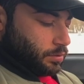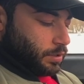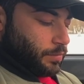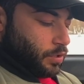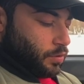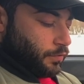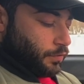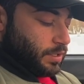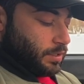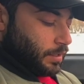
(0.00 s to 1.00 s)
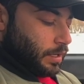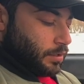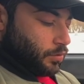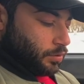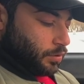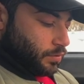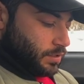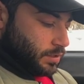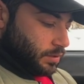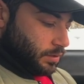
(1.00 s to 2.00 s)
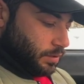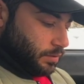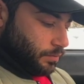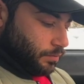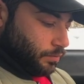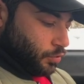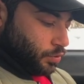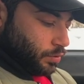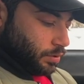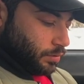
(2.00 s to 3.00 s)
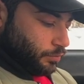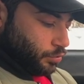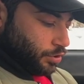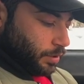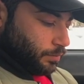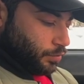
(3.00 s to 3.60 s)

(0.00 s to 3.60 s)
Kann man auch für die Kenner unter uns den Motorbuchstaben